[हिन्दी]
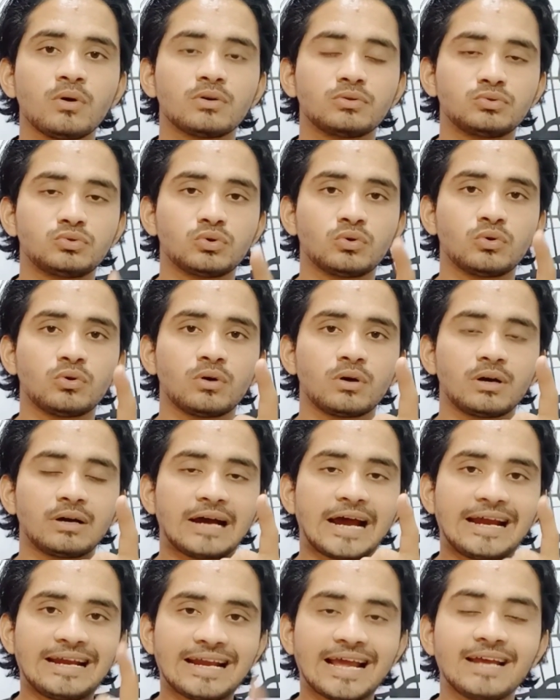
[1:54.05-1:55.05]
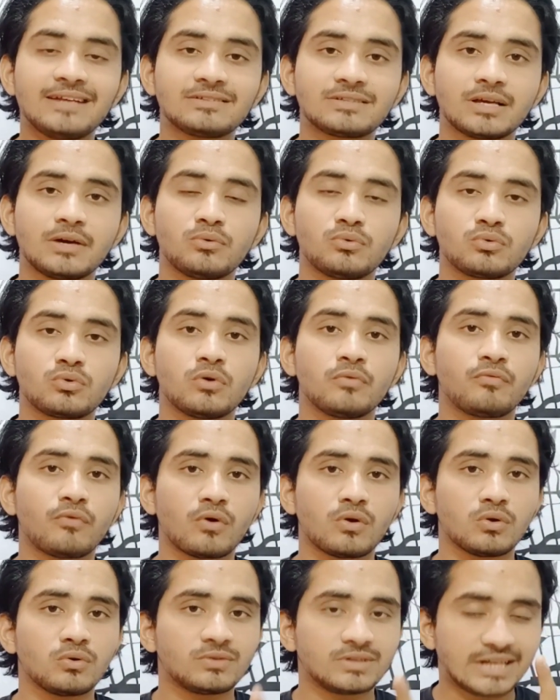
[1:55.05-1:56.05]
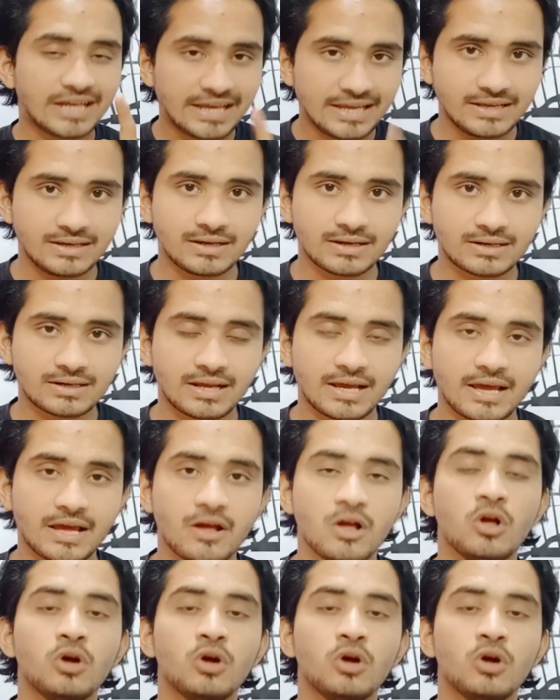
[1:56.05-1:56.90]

जो गाइडलाइंस है उनको फॉलो नहीं कर रहे हैं